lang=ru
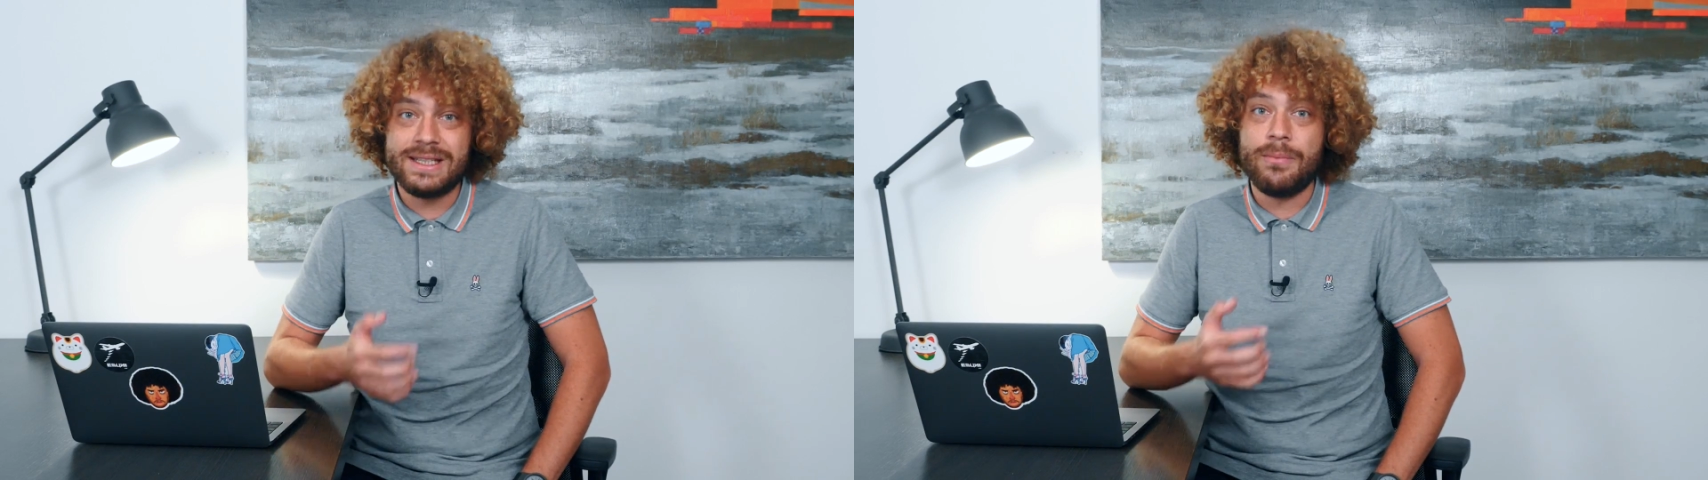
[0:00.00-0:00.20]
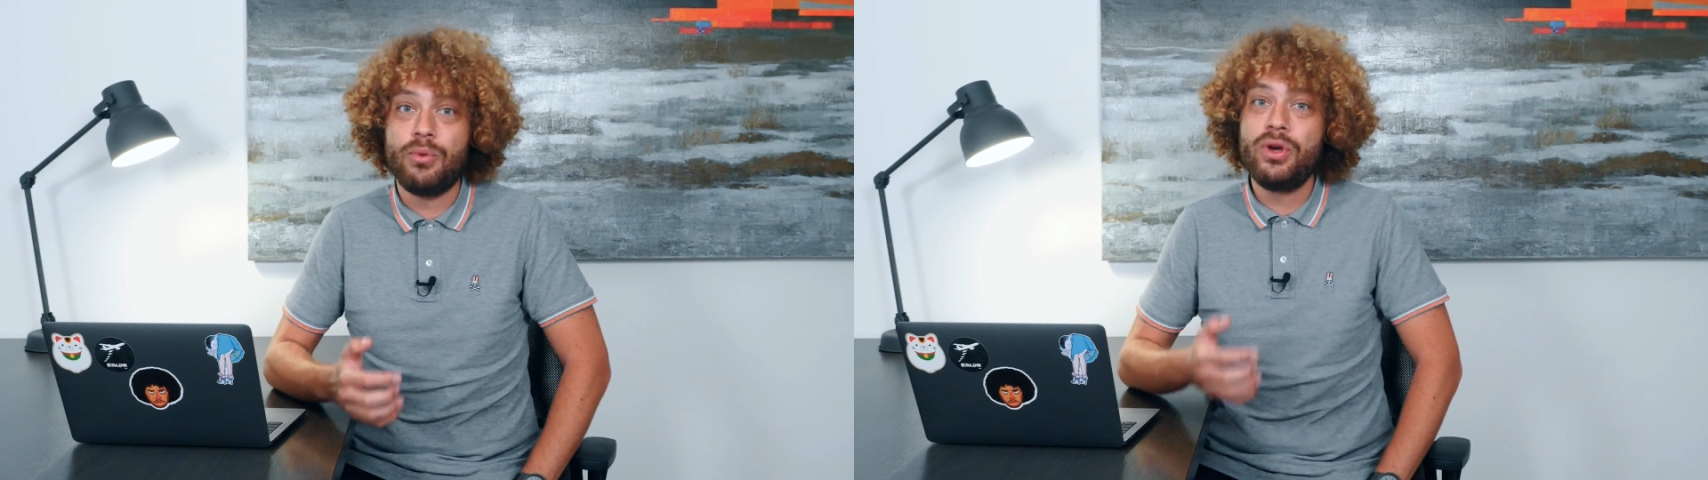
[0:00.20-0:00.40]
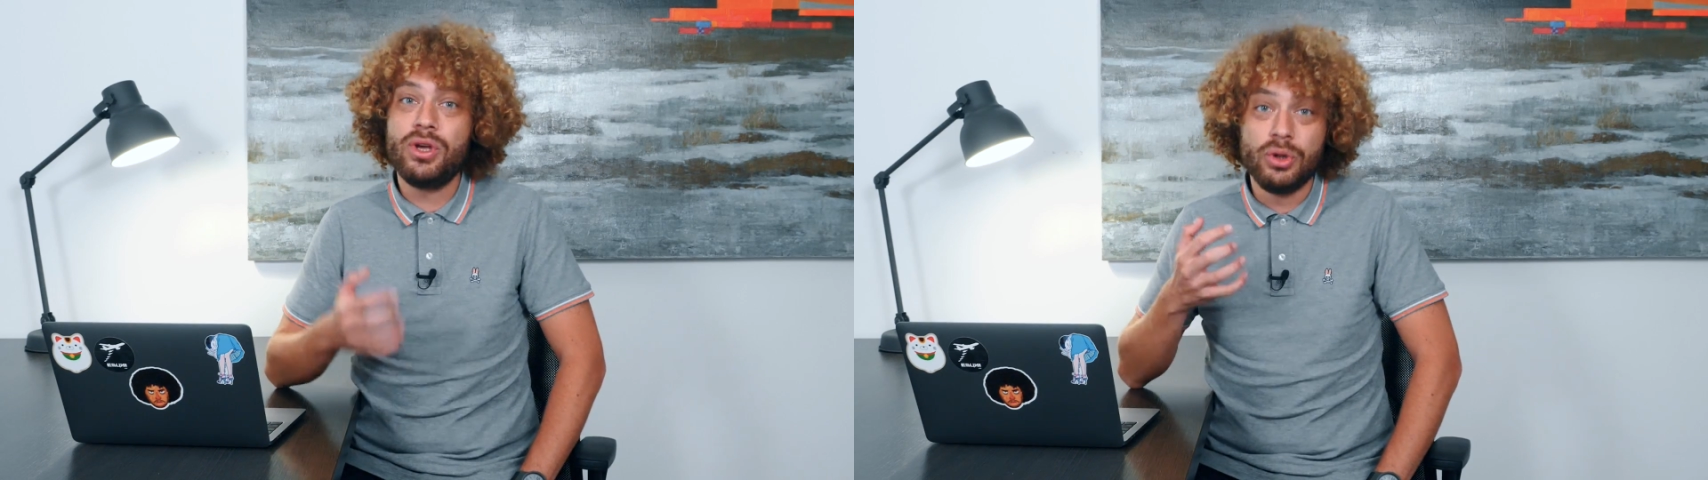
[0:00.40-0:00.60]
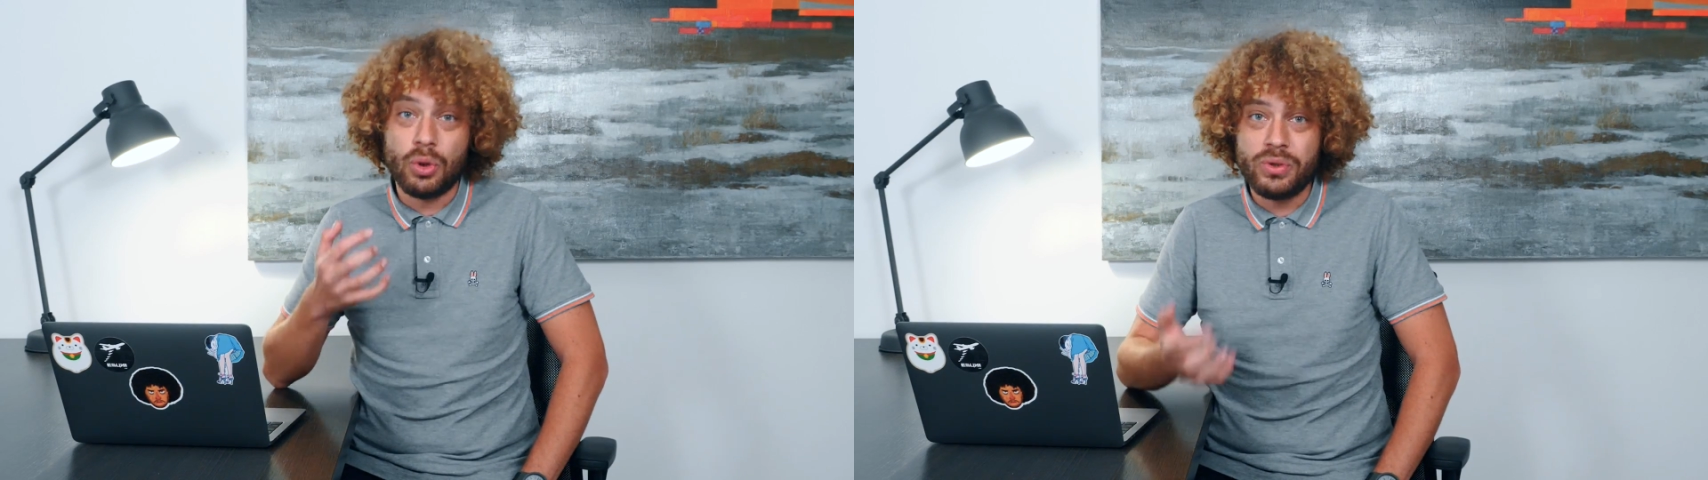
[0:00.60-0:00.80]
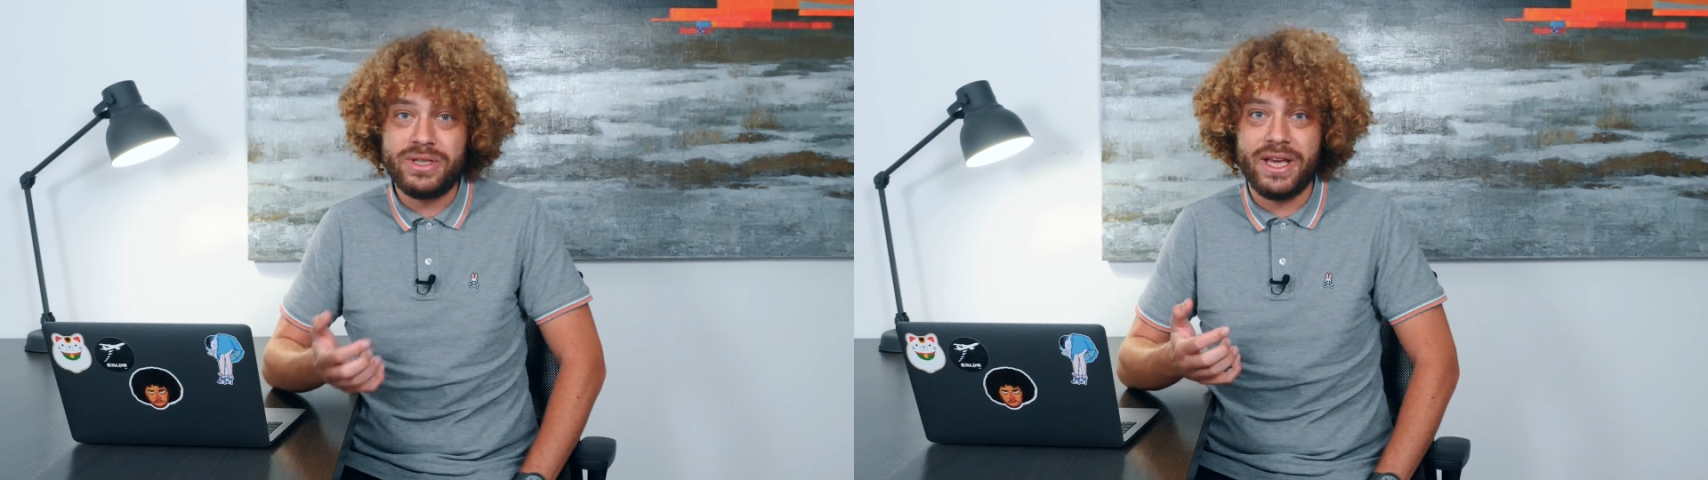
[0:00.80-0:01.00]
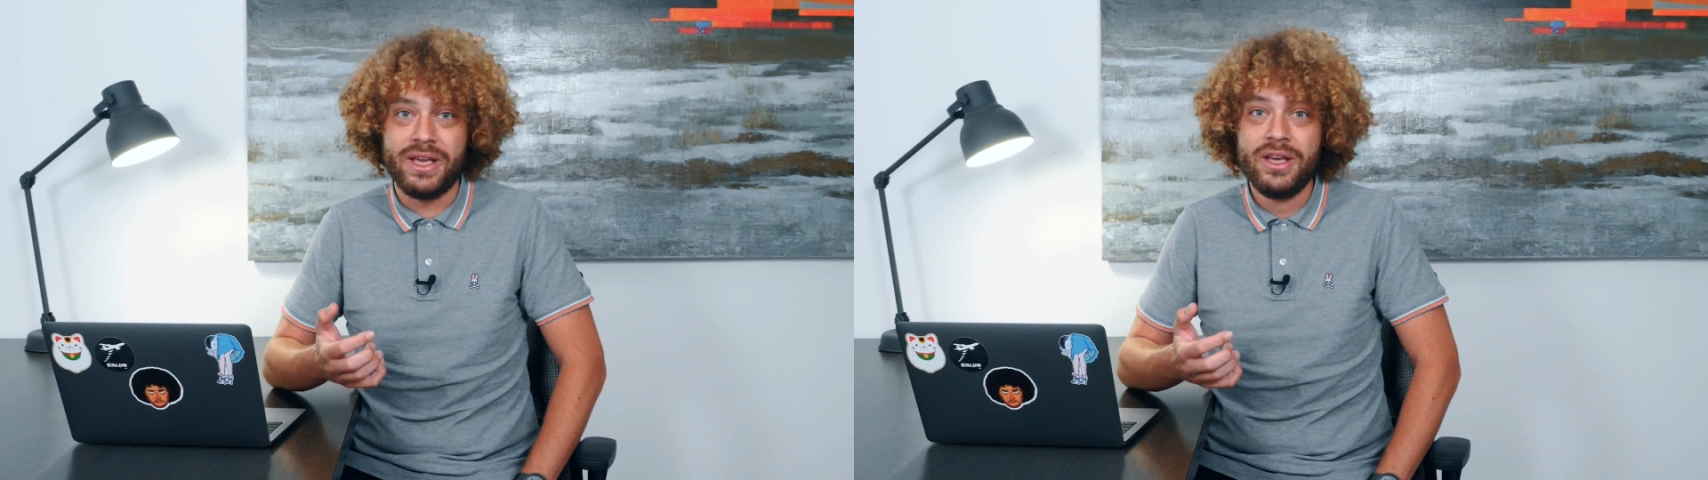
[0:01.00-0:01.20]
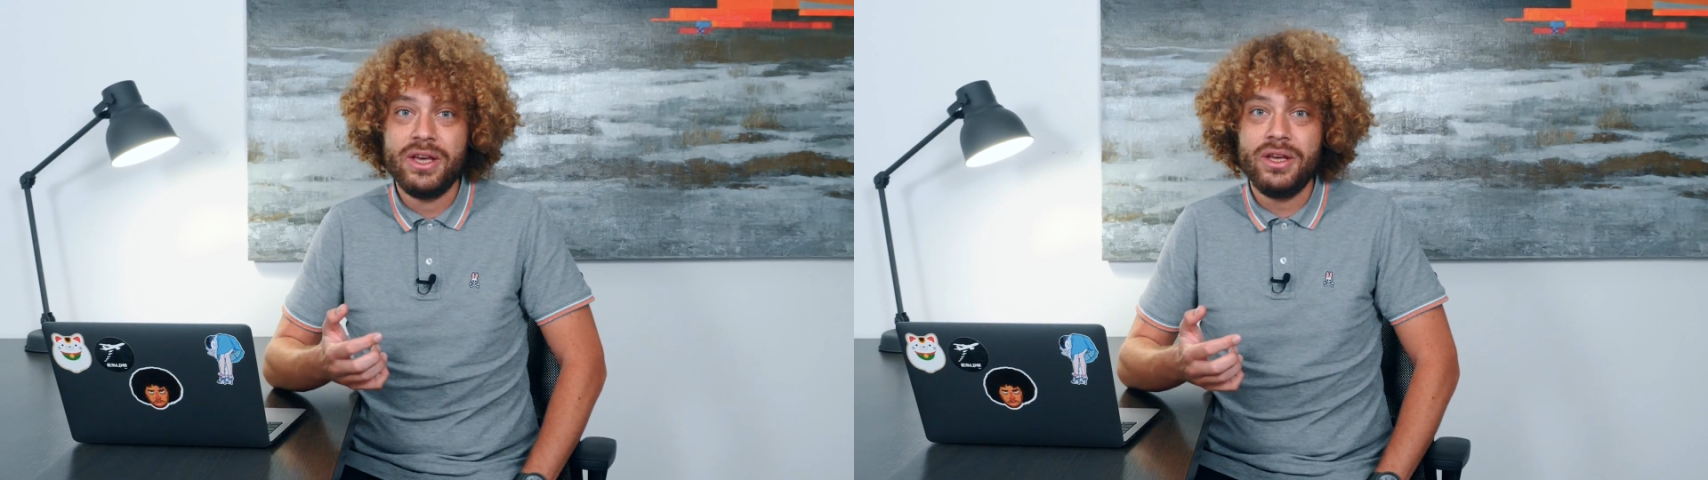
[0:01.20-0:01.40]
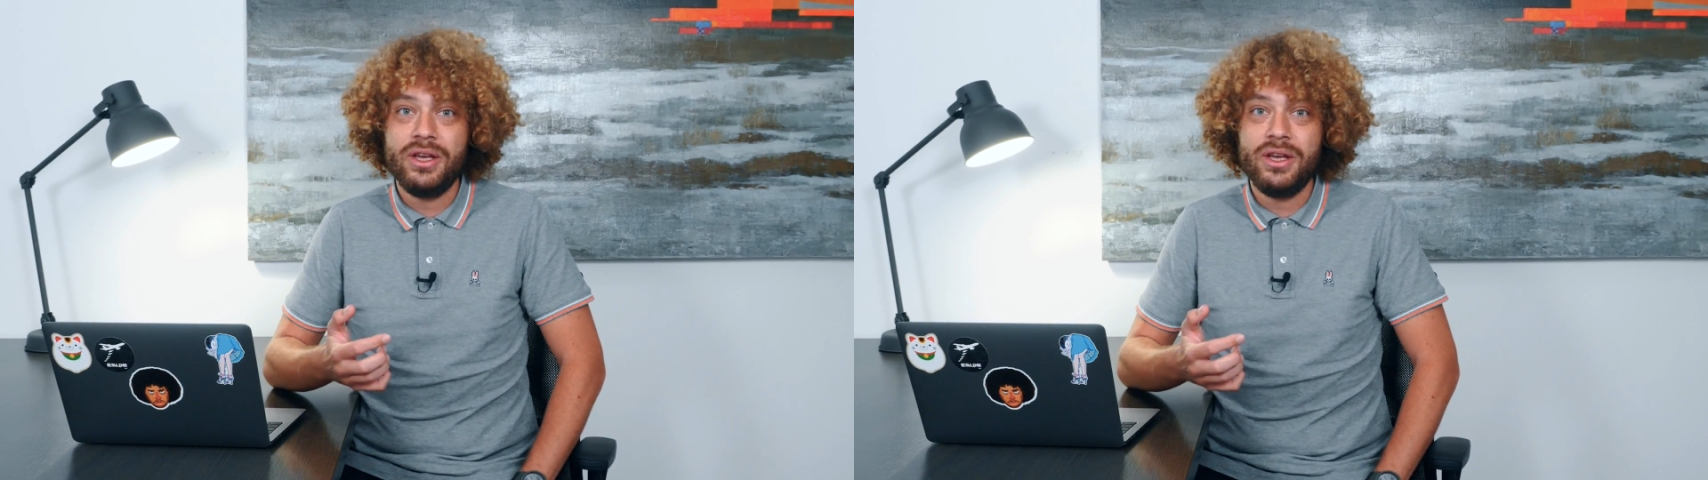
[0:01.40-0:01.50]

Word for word: с собой друзей.